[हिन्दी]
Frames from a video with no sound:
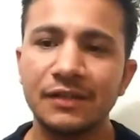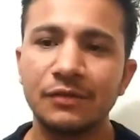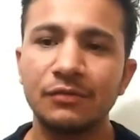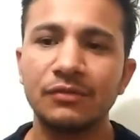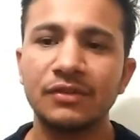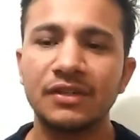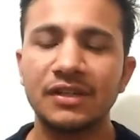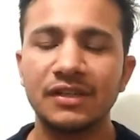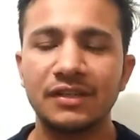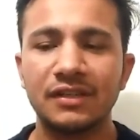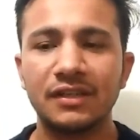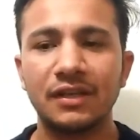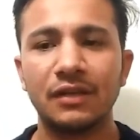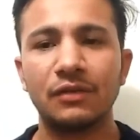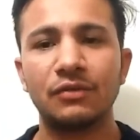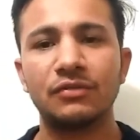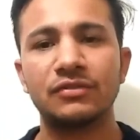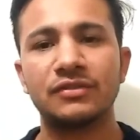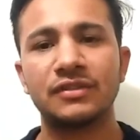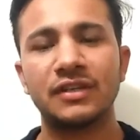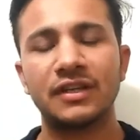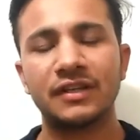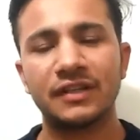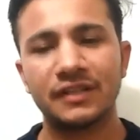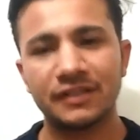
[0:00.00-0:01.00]
इसलिए उनकी
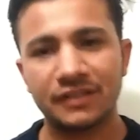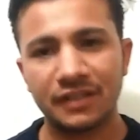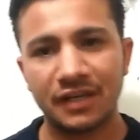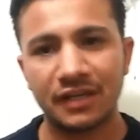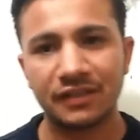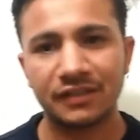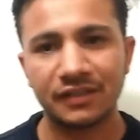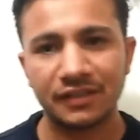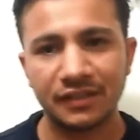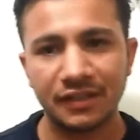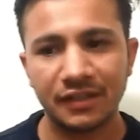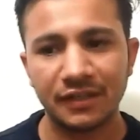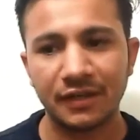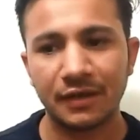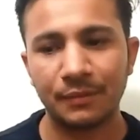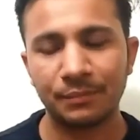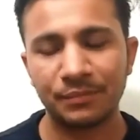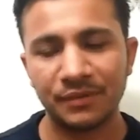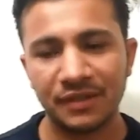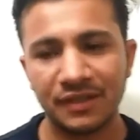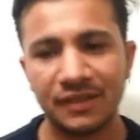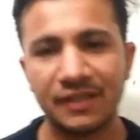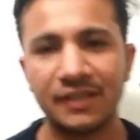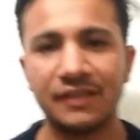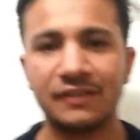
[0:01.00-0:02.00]
इतनी आलोचना की जाती
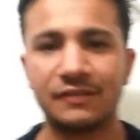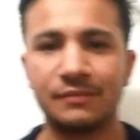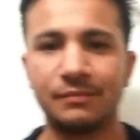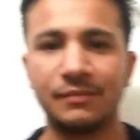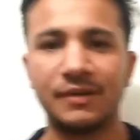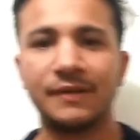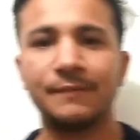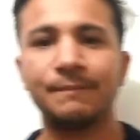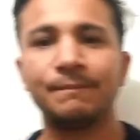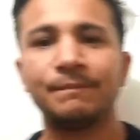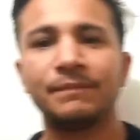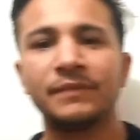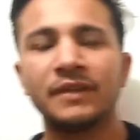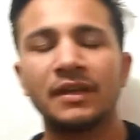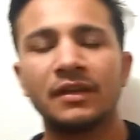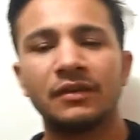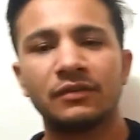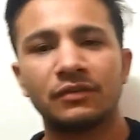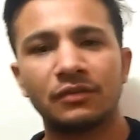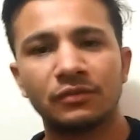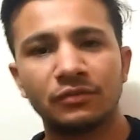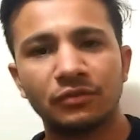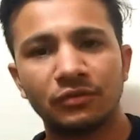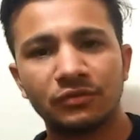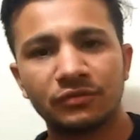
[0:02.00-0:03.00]
है अपने देश में
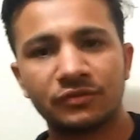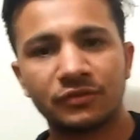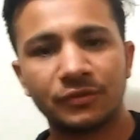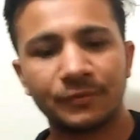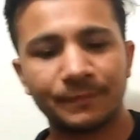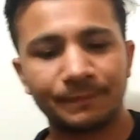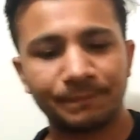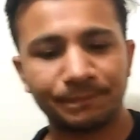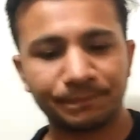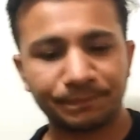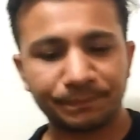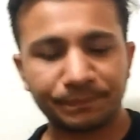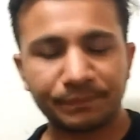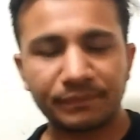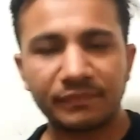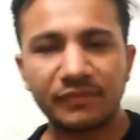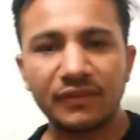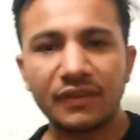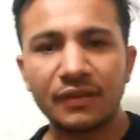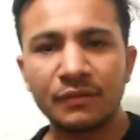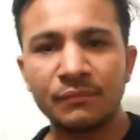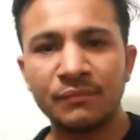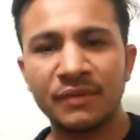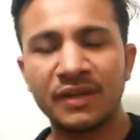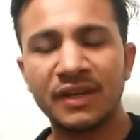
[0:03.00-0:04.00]
तो दोस्तों
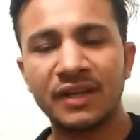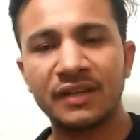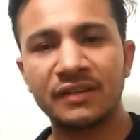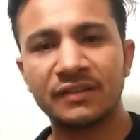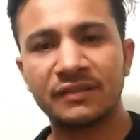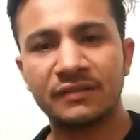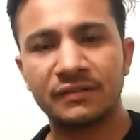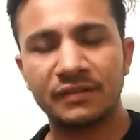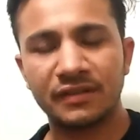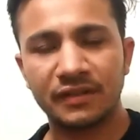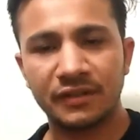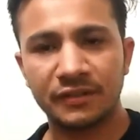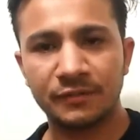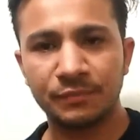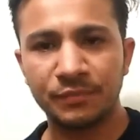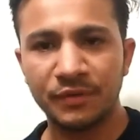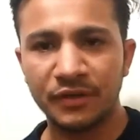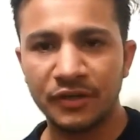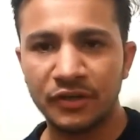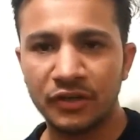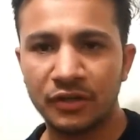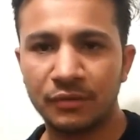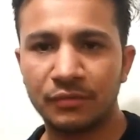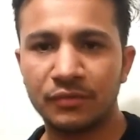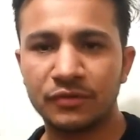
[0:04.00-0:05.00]
मैंने इस
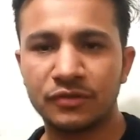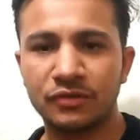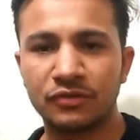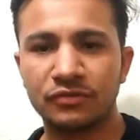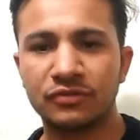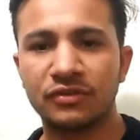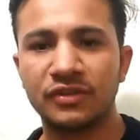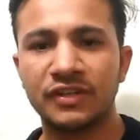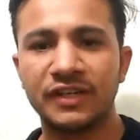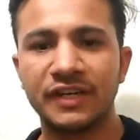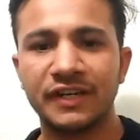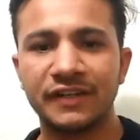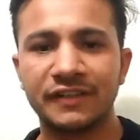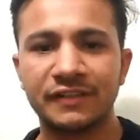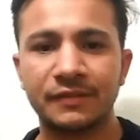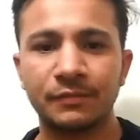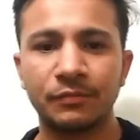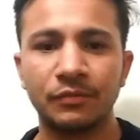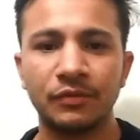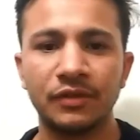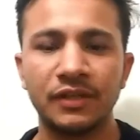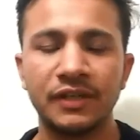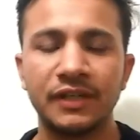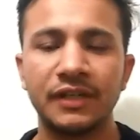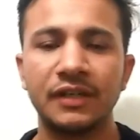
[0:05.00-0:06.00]
इस वीडियो में जो जो
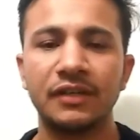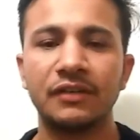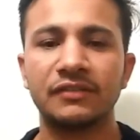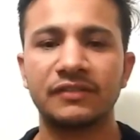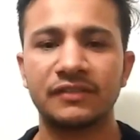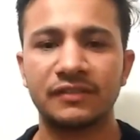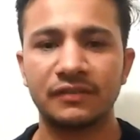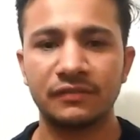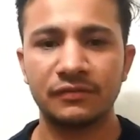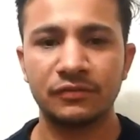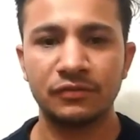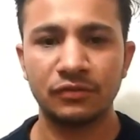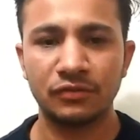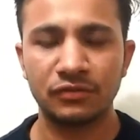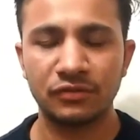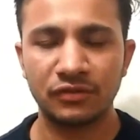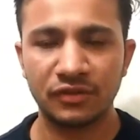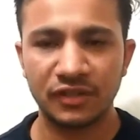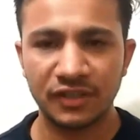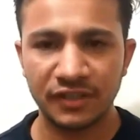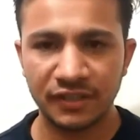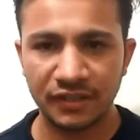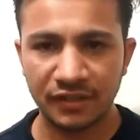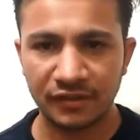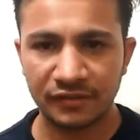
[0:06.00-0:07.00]
डेट्स बोली हैं
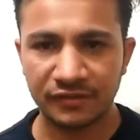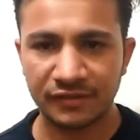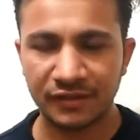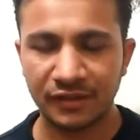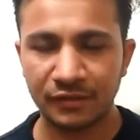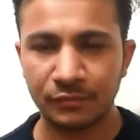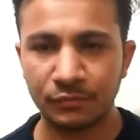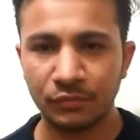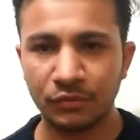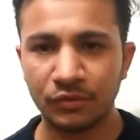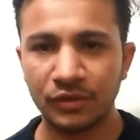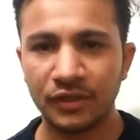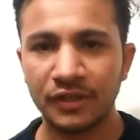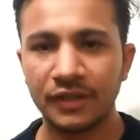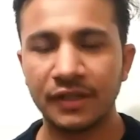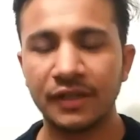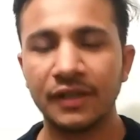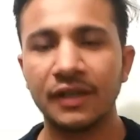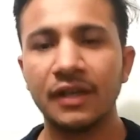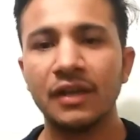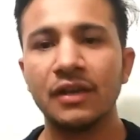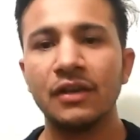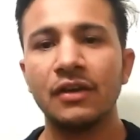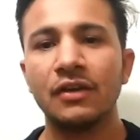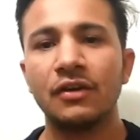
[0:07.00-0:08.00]
जो जो ईयर सन
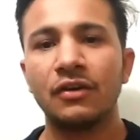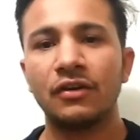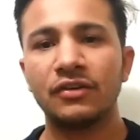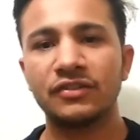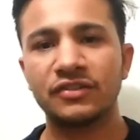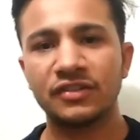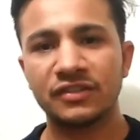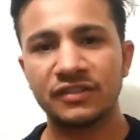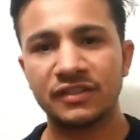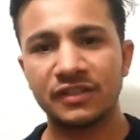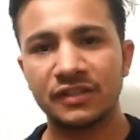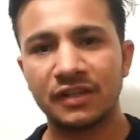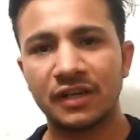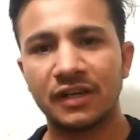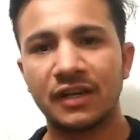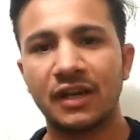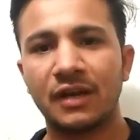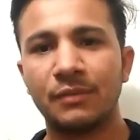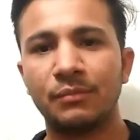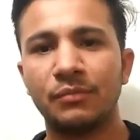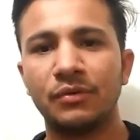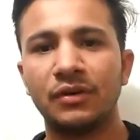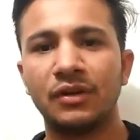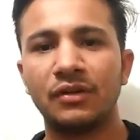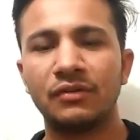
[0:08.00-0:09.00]
बोले हैं और जिन
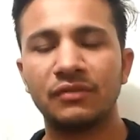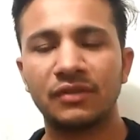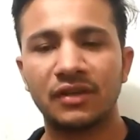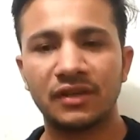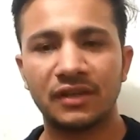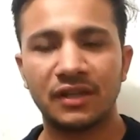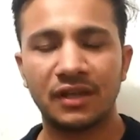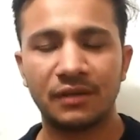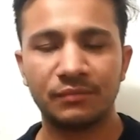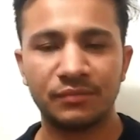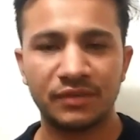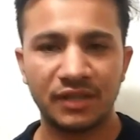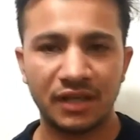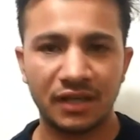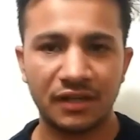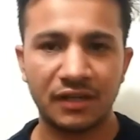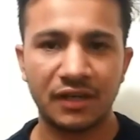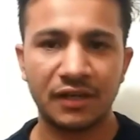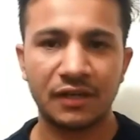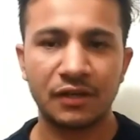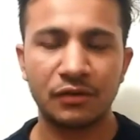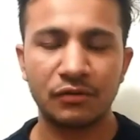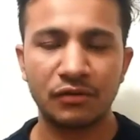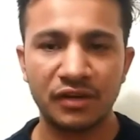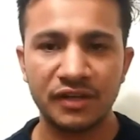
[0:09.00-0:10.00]
जिन का नाम बोला उनका नाम
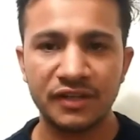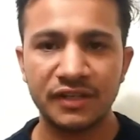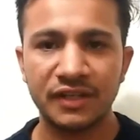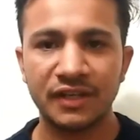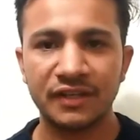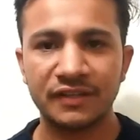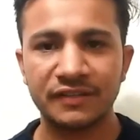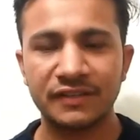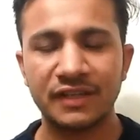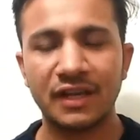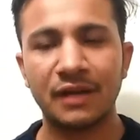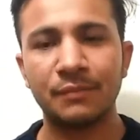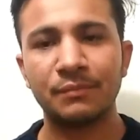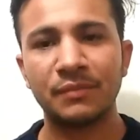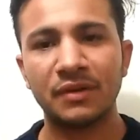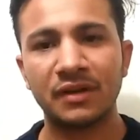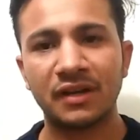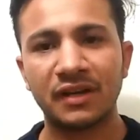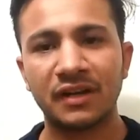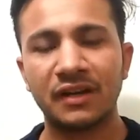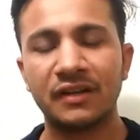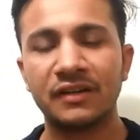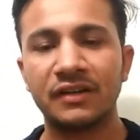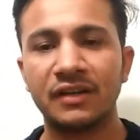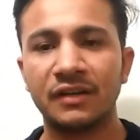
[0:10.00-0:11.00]
ध्यान रखें क्योंकि ये
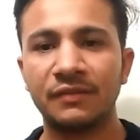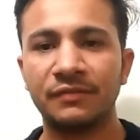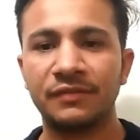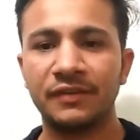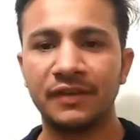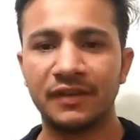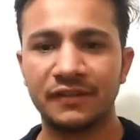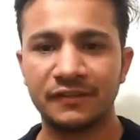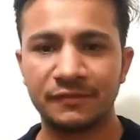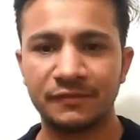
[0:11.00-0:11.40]
एग्जाम में करंट